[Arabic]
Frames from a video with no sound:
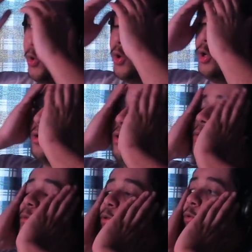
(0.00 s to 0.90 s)
يا
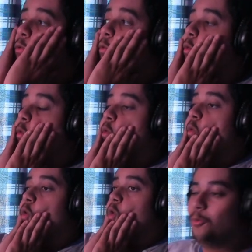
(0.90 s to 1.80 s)
روبن
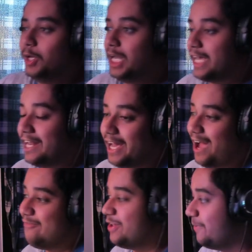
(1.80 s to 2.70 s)
يو والله كانها
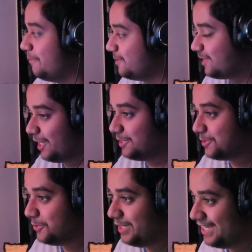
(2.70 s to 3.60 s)
خفيفه بس
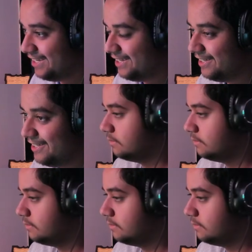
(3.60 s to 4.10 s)
صارت قويه